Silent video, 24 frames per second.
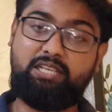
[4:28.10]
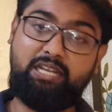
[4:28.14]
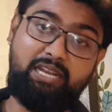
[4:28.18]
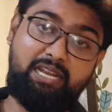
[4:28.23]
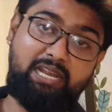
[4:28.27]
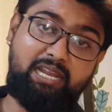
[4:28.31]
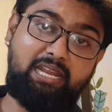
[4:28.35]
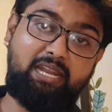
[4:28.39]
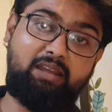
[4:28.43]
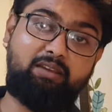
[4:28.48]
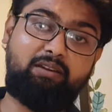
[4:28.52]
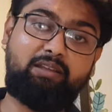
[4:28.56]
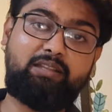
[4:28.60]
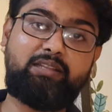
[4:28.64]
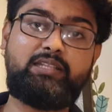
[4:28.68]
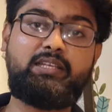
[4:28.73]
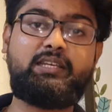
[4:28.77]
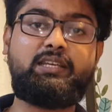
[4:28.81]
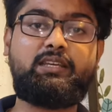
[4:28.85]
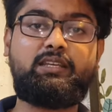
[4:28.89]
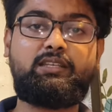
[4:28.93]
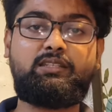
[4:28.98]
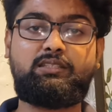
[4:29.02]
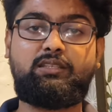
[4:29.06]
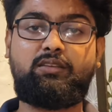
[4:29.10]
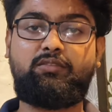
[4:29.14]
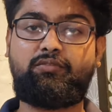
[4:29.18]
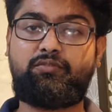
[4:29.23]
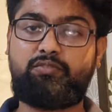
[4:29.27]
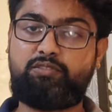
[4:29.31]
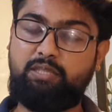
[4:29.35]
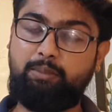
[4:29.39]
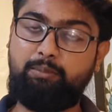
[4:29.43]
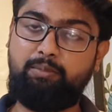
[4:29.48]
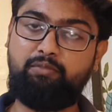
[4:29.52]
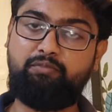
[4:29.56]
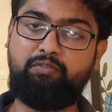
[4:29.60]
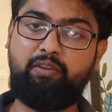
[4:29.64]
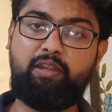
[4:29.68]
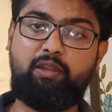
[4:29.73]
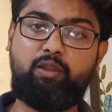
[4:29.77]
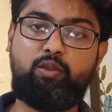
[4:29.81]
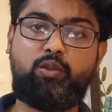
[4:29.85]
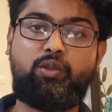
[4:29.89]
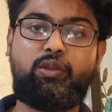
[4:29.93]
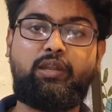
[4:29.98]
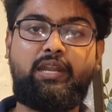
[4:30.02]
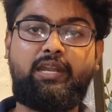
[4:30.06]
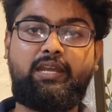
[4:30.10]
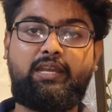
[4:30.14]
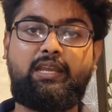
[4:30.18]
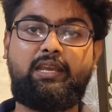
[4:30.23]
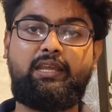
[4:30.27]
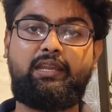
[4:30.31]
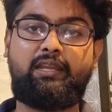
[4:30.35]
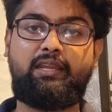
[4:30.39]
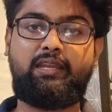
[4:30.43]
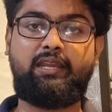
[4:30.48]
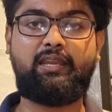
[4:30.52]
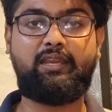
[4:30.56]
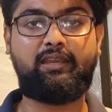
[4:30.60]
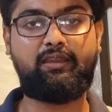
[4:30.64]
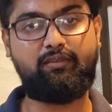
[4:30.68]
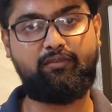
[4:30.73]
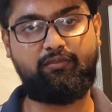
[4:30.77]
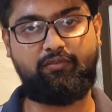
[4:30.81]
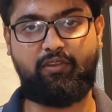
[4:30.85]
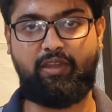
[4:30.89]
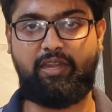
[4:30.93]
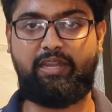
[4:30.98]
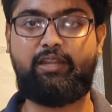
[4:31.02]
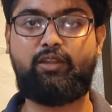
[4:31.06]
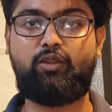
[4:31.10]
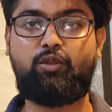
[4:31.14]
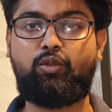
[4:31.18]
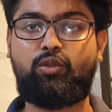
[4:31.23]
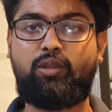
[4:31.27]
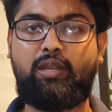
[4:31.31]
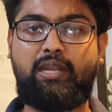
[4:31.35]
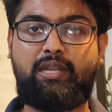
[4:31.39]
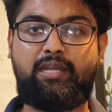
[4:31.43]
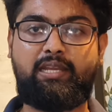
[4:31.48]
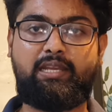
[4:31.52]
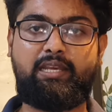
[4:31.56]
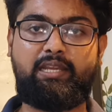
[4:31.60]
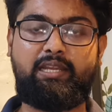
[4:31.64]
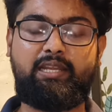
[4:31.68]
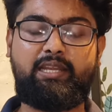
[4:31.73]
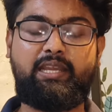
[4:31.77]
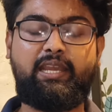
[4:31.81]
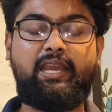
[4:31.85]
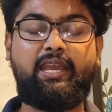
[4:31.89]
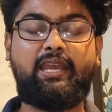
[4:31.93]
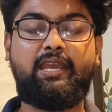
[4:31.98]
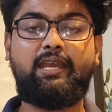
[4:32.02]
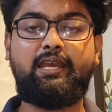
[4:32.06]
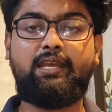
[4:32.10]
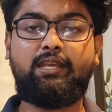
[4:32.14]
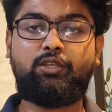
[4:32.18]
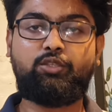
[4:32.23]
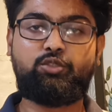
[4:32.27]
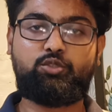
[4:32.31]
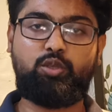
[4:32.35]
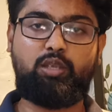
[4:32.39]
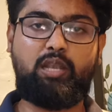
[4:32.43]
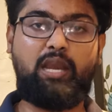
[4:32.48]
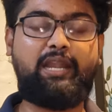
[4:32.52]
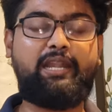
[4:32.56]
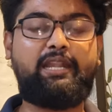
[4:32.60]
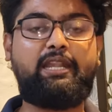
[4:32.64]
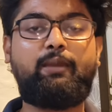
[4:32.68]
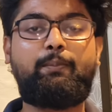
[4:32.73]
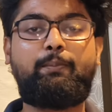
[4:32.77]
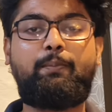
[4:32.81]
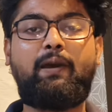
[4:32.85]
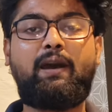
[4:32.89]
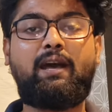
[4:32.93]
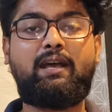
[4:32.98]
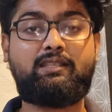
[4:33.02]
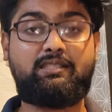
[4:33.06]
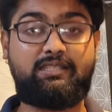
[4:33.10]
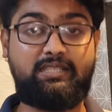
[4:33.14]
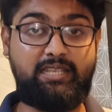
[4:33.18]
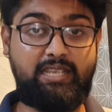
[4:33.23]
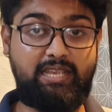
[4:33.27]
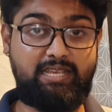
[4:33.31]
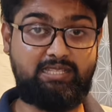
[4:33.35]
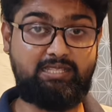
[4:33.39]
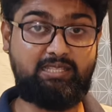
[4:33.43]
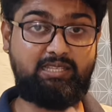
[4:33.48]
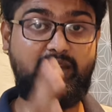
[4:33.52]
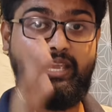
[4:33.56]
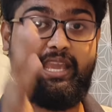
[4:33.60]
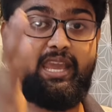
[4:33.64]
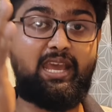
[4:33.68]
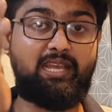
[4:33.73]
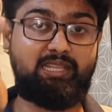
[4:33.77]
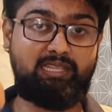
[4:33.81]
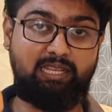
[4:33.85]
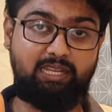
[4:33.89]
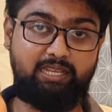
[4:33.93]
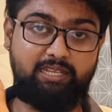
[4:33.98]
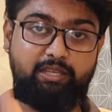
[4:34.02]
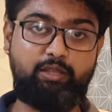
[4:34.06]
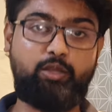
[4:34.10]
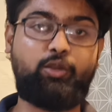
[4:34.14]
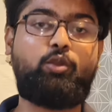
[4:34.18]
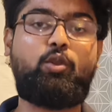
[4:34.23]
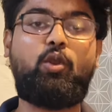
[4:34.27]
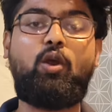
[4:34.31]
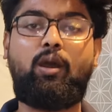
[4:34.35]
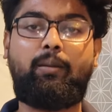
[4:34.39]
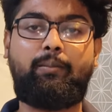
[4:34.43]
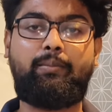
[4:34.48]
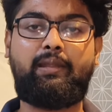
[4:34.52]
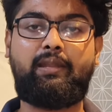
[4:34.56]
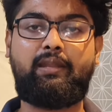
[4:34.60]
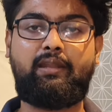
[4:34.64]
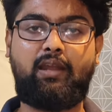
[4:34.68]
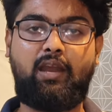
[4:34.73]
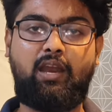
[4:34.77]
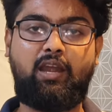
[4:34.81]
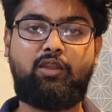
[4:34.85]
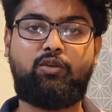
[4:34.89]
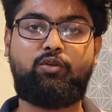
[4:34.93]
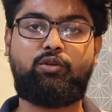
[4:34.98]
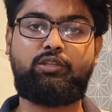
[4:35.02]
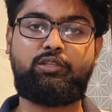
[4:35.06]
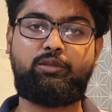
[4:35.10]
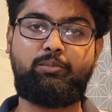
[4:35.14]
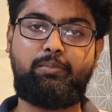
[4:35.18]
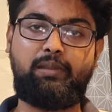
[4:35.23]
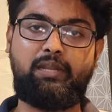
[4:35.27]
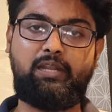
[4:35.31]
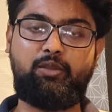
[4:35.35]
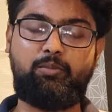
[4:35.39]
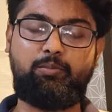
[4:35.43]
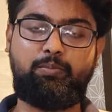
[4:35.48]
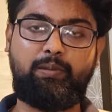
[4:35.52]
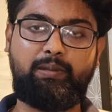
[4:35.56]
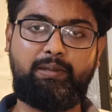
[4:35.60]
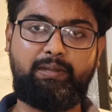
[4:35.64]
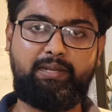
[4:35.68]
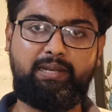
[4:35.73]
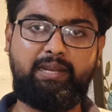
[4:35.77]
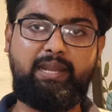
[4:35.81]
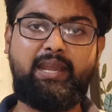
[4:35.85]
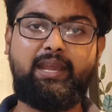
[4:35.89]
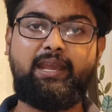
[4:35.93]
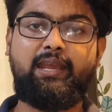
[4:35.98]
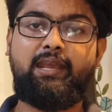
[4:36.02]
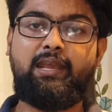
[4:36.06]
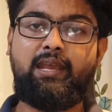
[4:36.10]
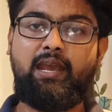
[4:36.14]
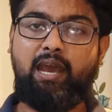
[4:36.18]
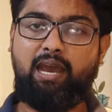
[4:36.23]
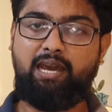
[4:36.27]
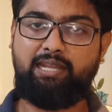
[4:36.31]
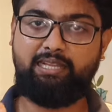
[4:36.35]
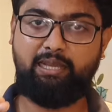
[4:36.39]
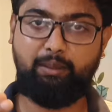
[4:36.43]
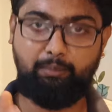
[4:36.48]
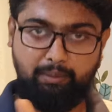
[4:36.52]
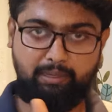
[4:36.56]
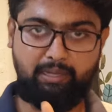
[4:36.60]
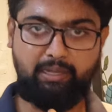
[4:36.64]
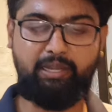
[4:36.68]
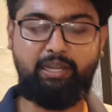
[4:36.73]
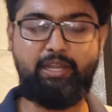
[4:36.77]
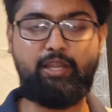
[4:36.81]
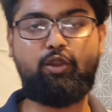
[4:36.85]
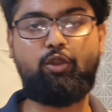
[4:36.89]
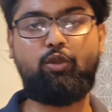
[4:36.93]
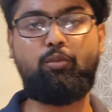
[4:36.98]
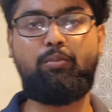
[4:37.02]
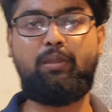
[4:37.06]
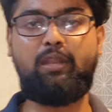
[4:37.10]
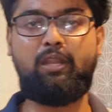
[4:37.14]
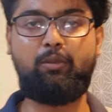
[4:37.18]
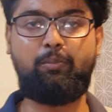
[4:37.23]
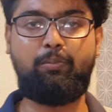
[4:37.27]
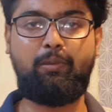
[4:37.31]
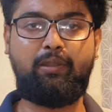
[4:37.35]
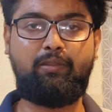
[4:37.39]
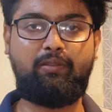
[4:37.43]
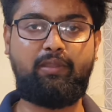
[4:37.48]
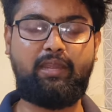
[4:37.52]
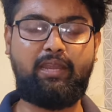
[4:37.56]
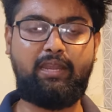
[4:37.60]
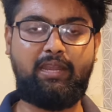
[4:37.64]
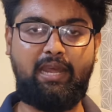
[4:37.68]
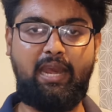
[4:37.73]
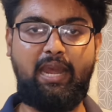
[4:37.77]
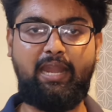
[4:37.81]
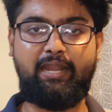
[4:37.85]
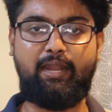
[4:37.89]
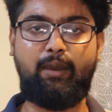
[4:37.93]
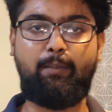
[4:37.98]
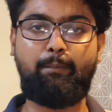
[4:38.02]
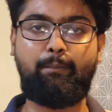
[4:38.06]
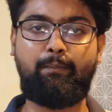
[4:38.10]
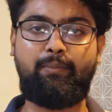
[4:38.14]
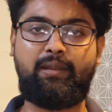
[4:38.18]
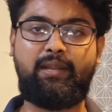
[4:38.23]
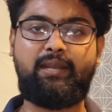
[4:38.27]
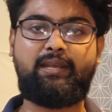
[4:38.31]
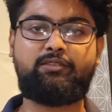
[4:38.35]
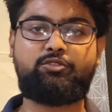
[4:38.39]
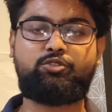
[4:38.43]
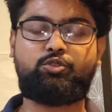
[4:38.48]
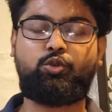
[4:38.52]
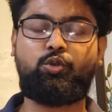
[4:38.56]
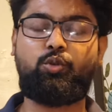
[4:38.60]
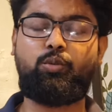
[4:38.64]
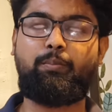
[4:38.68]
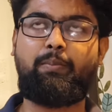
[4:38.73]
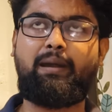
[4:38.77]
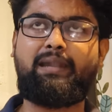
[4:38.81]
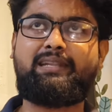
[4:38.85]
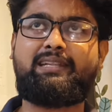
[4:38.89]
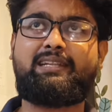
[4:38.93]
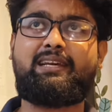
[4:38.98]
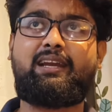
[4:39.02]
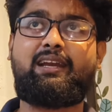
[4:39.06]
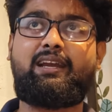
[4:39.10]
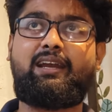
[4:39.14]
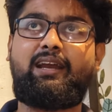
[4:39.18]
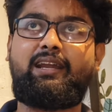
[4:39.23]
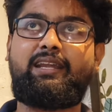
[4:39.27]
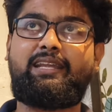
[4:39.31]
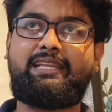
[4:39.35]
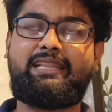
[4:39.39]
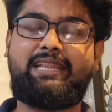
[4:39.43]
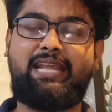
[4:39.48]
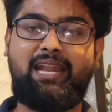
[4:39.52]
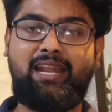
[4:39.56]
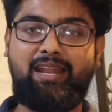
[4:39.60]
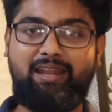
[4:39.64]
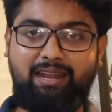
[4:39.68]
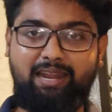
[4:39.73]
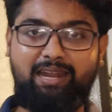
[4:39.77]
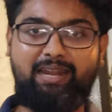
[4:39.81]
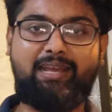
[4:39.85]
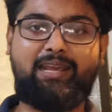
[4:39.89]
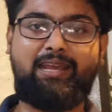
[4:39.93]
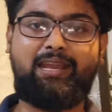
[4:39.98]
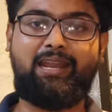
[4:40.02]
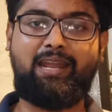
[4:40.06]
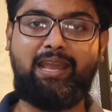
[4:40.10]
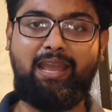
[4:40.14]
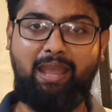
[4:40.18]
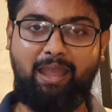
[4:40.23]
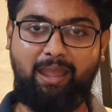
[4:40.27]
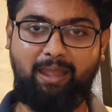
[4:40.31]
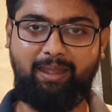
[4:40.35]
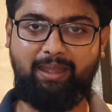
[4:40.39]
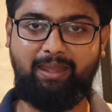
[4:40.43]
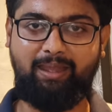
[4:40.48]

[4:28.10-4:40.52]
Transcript: சென்னையில வந்து செமிஃபைனலும் நடக்க இருக்கு ஃபைனலும் நடக்க இருக்கு ஸோ கண்டிப்பா சிஎஸ்கே அதுல இருக்கும் அப்படின்னு நானும் வந்து பிலீவ் பண்றேன் அதே மாதிரி நீங்களும் பிலீவ் பண்ணுவீங்க நான் நம்புறேன் ஸோ பட் இதெல்லாம் நடக்கல